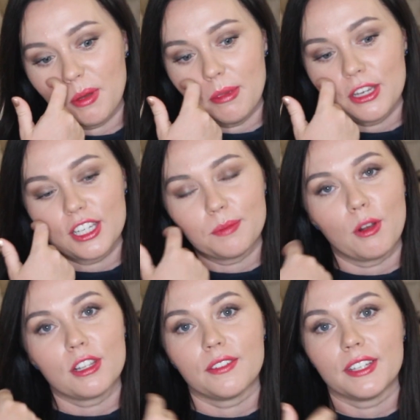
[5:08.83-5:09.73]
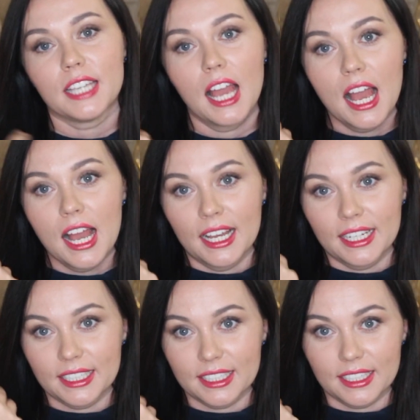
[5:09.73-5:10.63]
Поменьше использовать
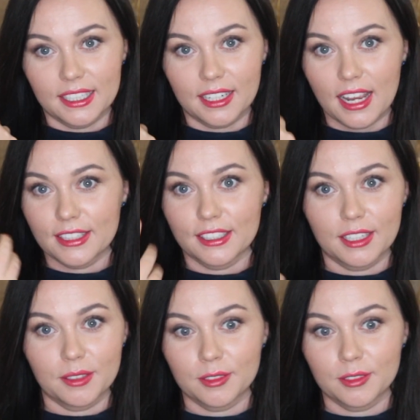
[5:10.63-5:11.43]
э, разных